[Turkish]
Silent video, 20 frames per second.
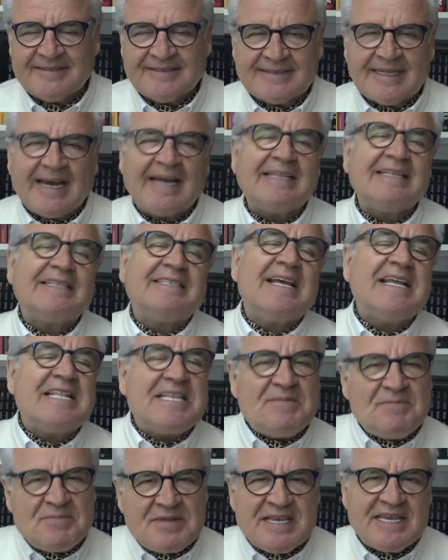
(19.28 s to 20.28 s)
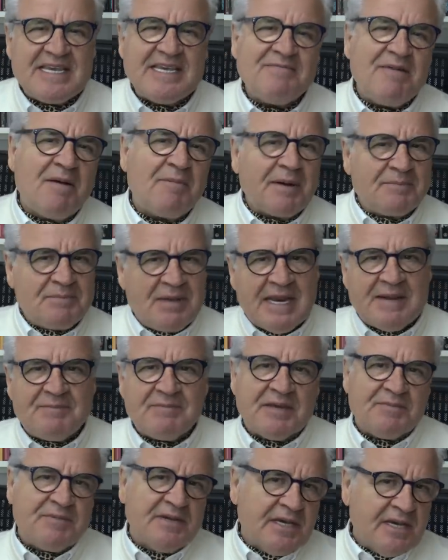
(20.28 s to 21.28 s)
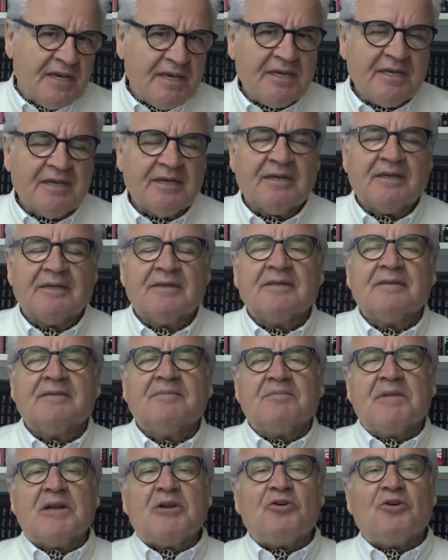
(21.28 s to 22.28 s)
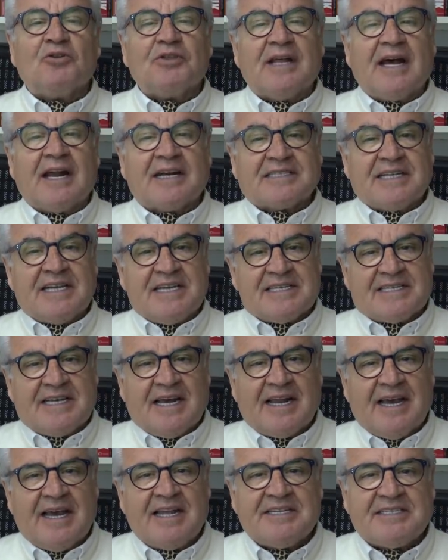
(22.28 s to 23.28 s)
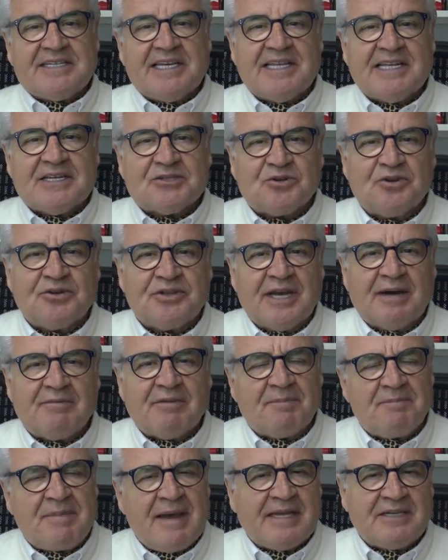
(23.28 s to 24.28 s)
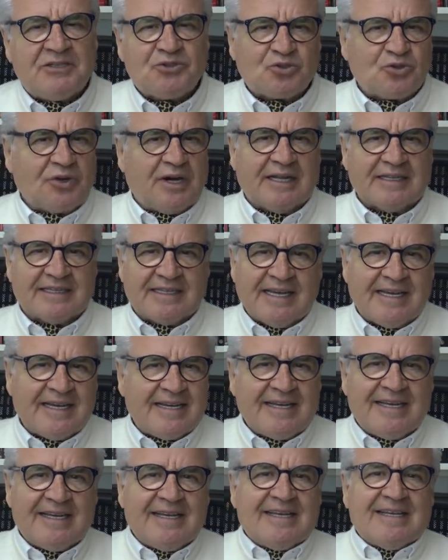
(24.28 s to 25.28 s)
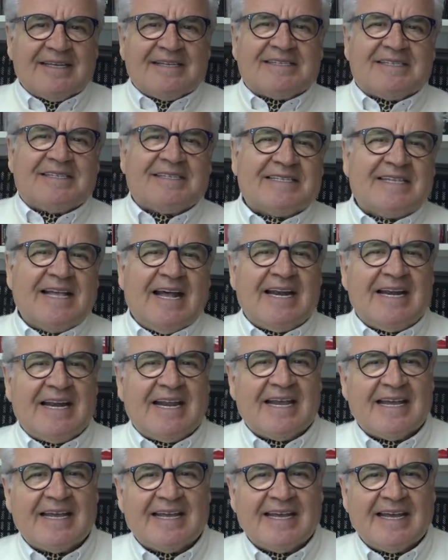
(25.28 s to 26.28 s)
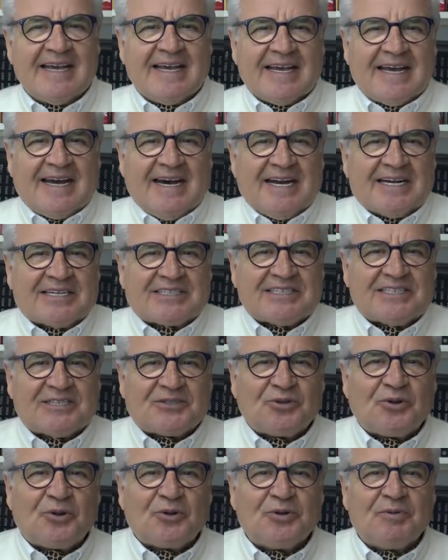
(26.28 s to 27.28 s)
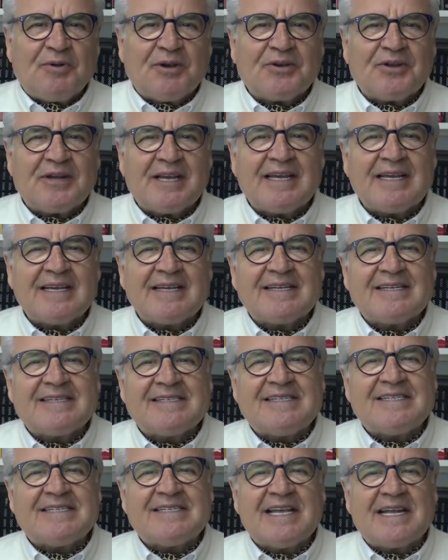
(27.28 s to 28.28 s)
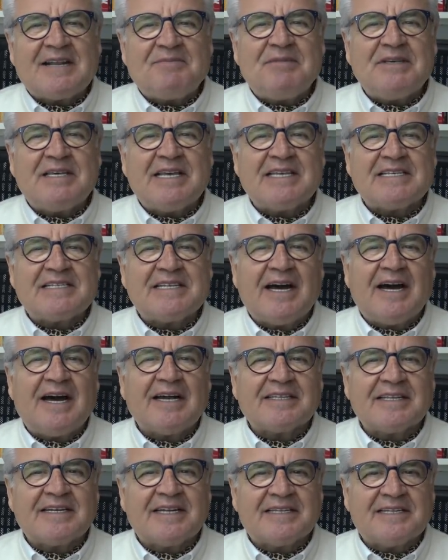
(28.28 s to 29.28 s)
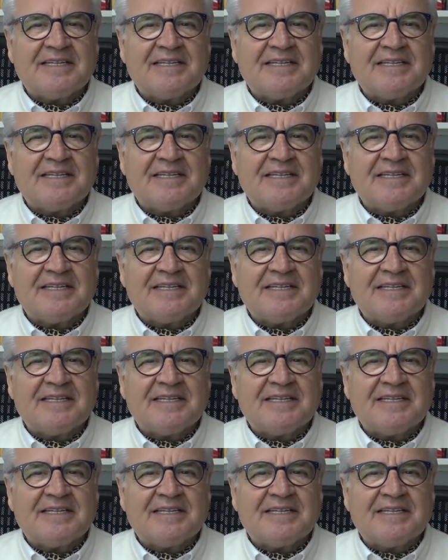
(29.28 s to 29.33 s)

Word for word: Hadi dedim diyeyim ama benim gibi milyonlarca insan aynı şeyler söyledi. Ama ben şu anda sizlerle karşılıklı olduğuma göre sizlere bir kez daha hatırlatıyorum